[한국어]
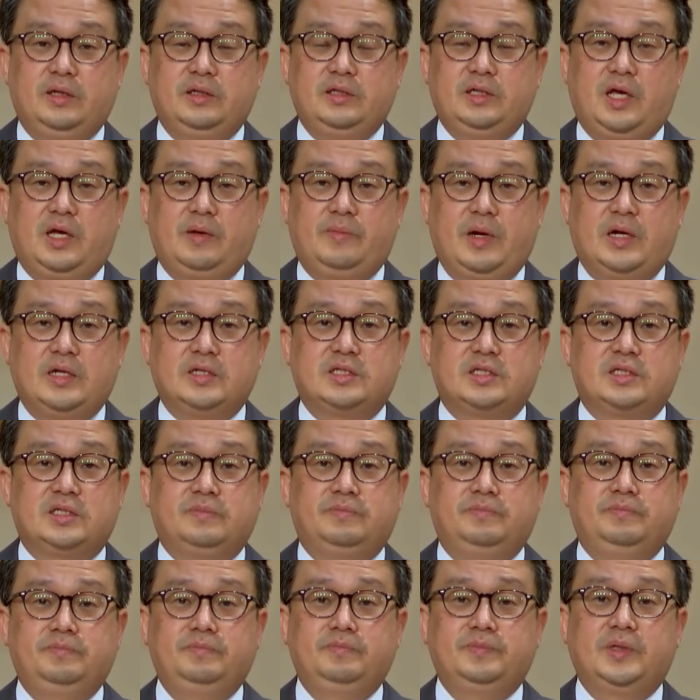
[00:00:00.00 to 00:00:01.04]
은혜의
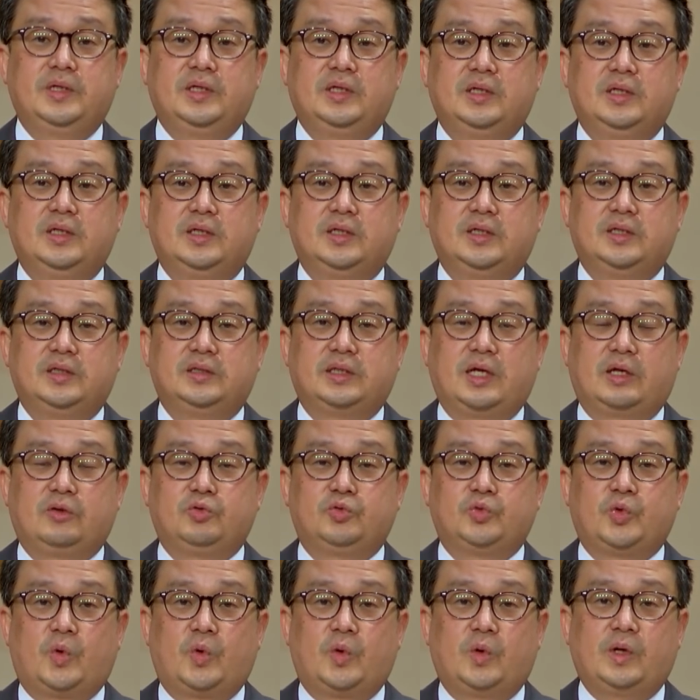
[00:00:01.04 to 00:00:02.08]
말씀
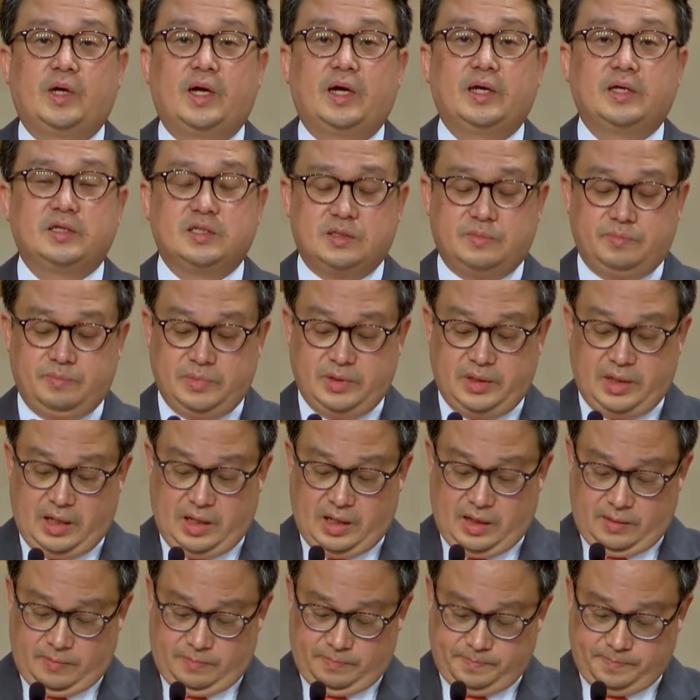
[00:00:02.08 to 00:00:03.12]
나누도록
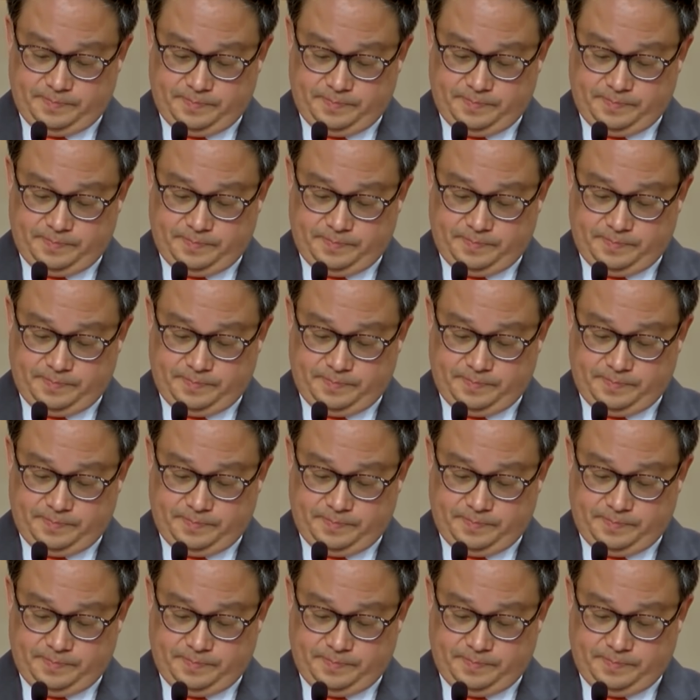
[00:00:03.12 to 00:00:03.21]
하겠습니다.